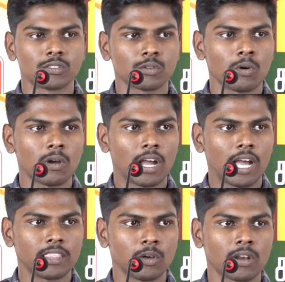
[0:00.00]
ஸோ
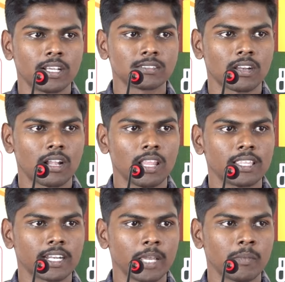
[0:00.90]
அந்த ஒரு ரீசனால
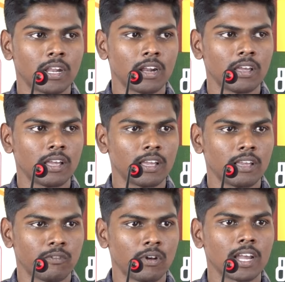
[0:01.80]
இந்த டைம் என்னால்
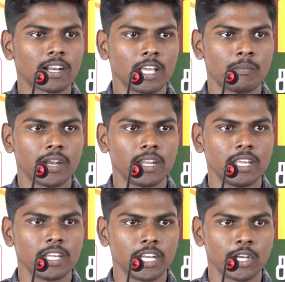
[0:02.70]
ஃபுல்லாக கிளியர் பண்ணி
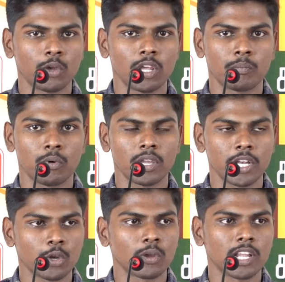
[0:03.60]
இன்டர்வியூ வரைக்கும் போய்
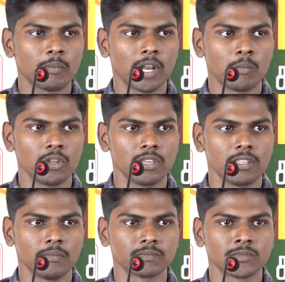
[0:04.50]
இன்டர்வியூ கிளியர் பண்ண
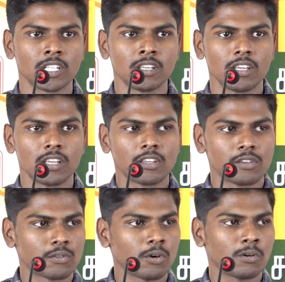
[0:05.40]
முடிஞ்சுது
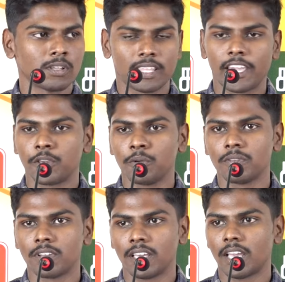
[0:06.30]
ஸோ தேங்க்யூ
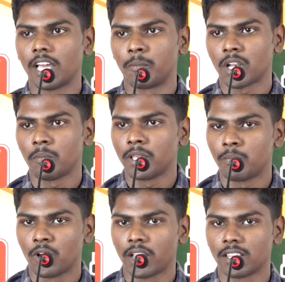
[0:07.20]
அண்ட் இல்லாமல்
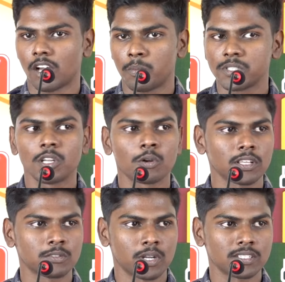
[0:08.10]
இப்போ எனக்கு இந்த ஆப்பர்ச்சுனிட்டி
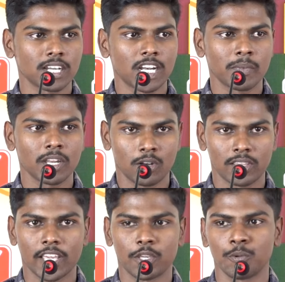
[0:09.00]
கொடுத்த சுரேஷ் அகாடமிக்கு என்னோட
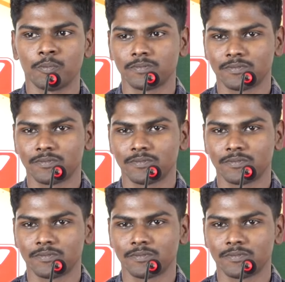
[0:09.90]
தேங்க்யூ